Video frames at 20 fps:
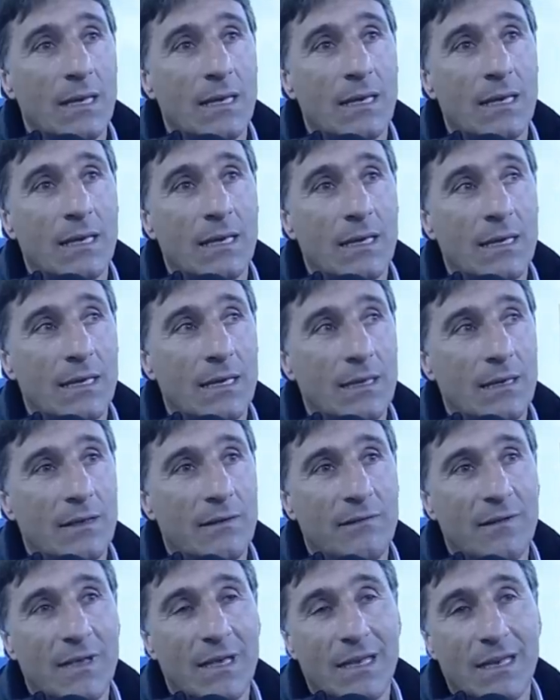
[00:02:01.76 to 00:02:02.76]

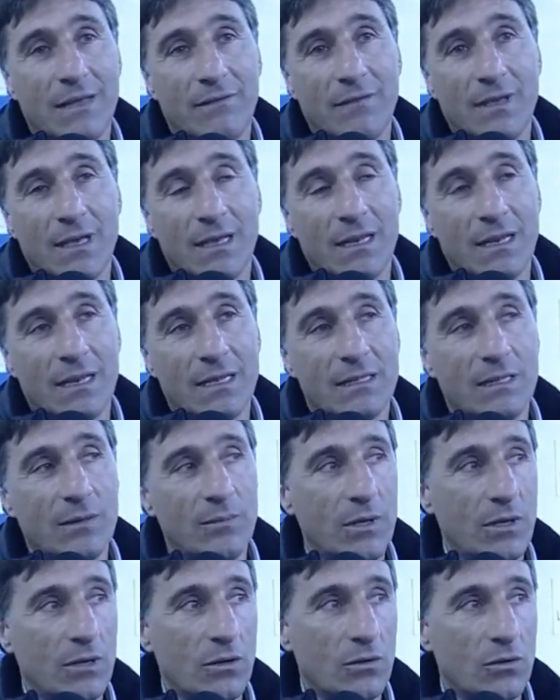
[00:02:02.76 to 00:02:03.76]
Eh, viene, viene, un
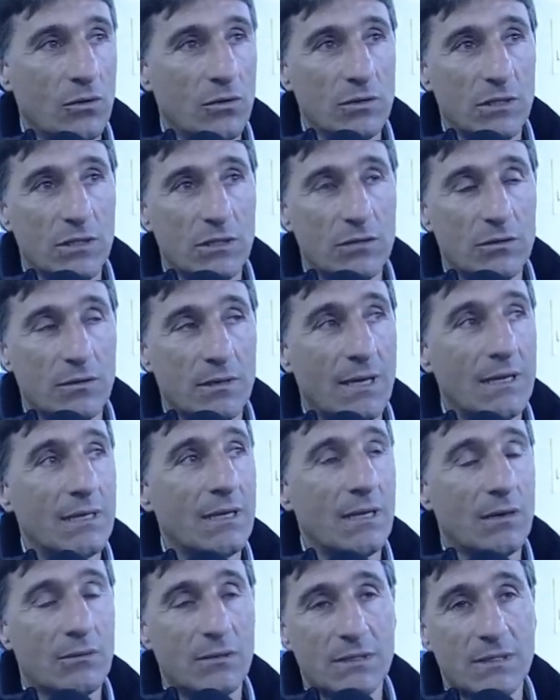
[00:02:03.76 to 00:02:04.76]
attimino
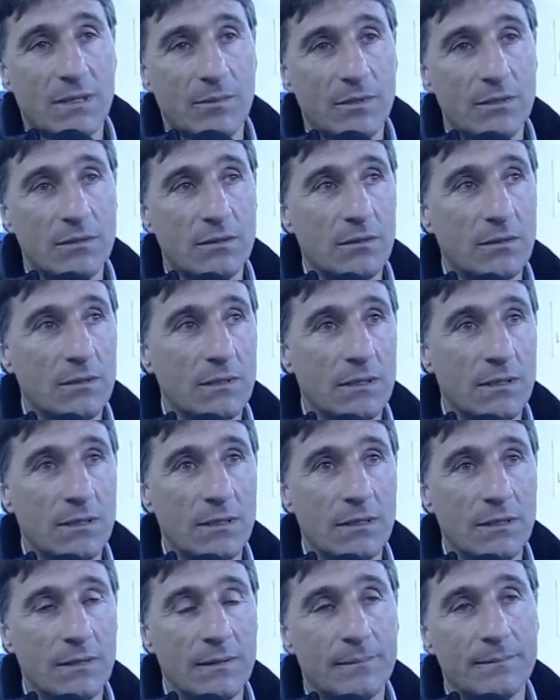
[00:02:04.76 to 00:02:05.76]
condizionata da questi
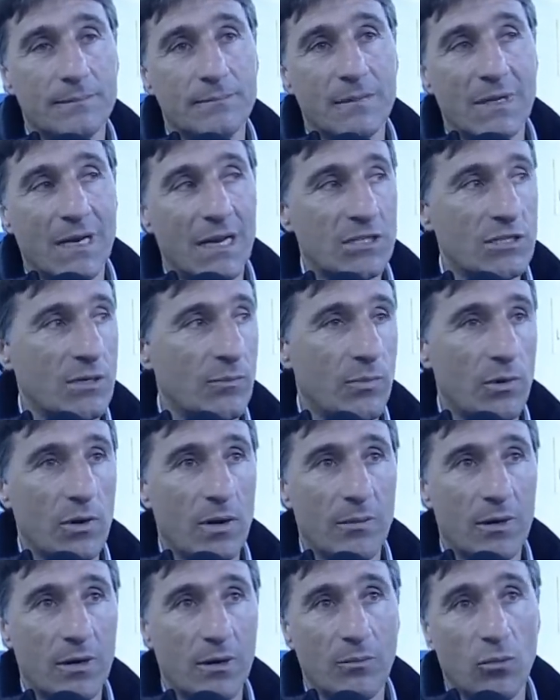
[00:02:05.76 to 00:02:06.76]
episodi mi lascia un po' la
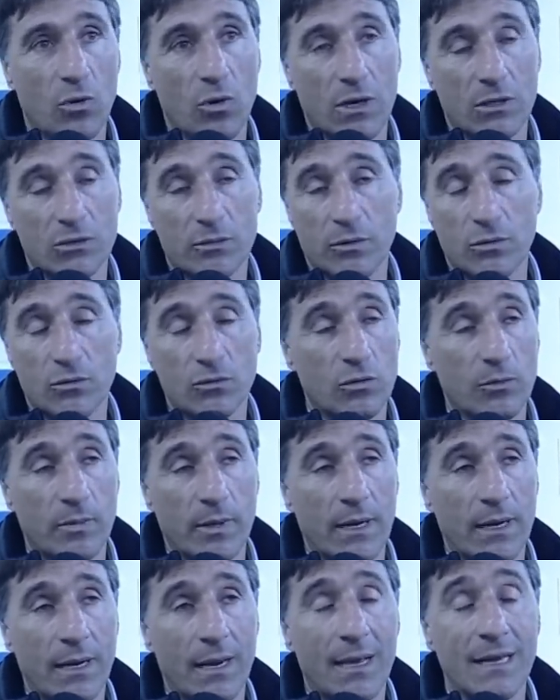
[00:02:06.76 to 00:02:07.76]
l'amaro in bocca soprattutto
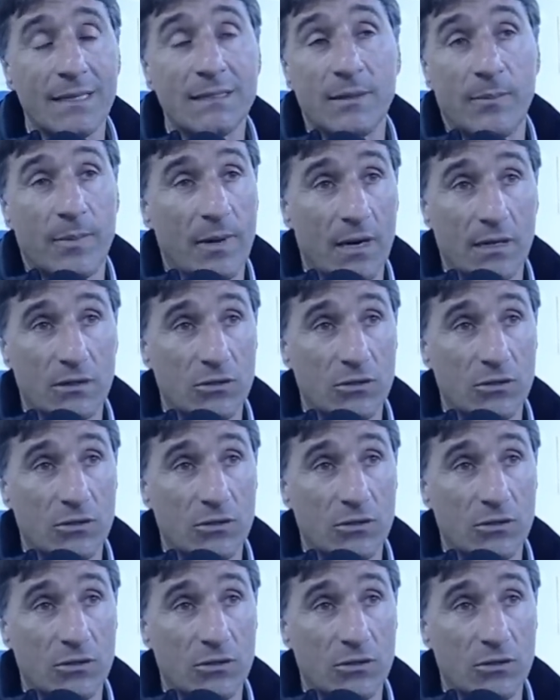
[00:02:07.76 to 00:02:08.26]
per i ragazzi e per la